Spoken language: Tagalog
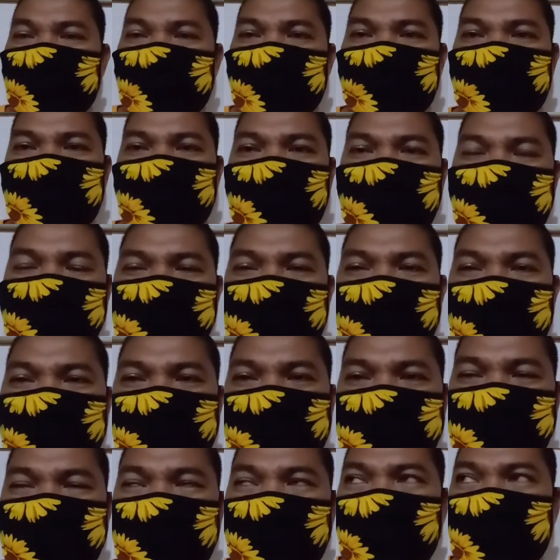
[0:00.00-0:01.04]
Pagkatapos
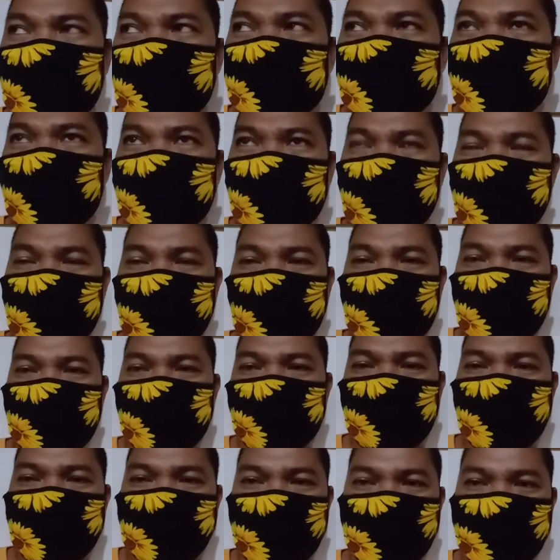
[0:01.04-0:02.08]
nilang umorder, eh,
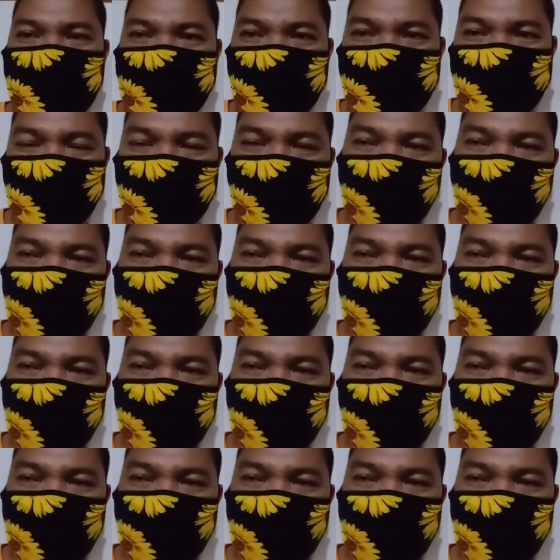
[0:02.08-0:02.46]
tapos na sila